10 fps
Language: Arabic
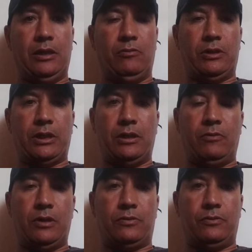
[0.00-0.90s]

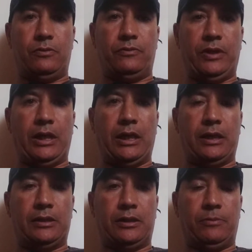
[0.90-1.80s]
وتناولت في
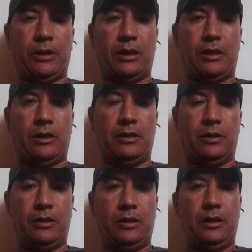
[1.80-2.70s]
الحلقات السابقة
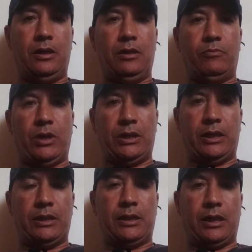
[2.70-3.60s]
بعض
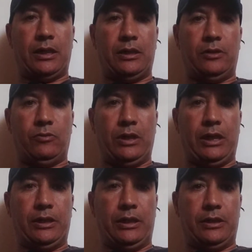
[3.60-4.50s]
التقاليد
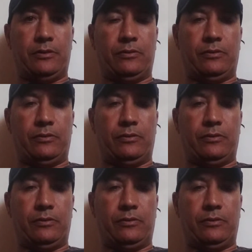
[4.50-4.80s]
والعادات